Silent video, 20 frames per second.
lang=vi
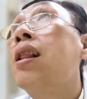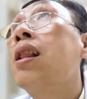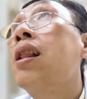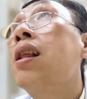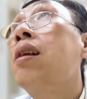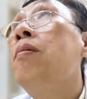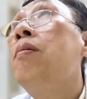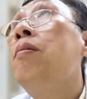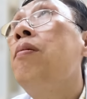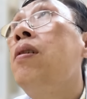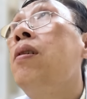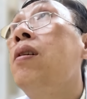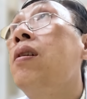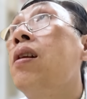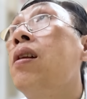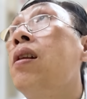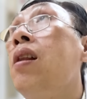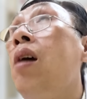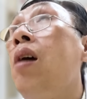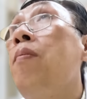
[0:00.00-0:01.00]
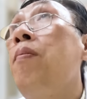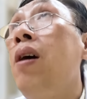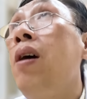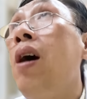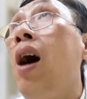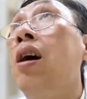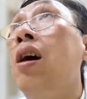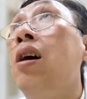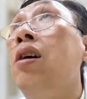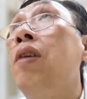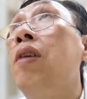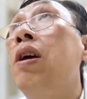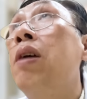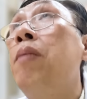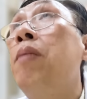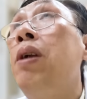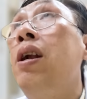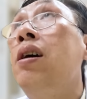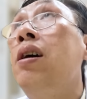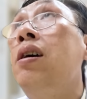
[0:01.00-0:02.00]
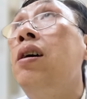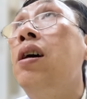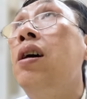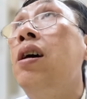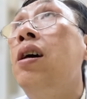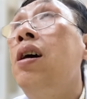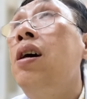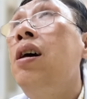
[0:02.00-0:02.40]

ờ, lớp ở ờ, ờ, người việt bình thường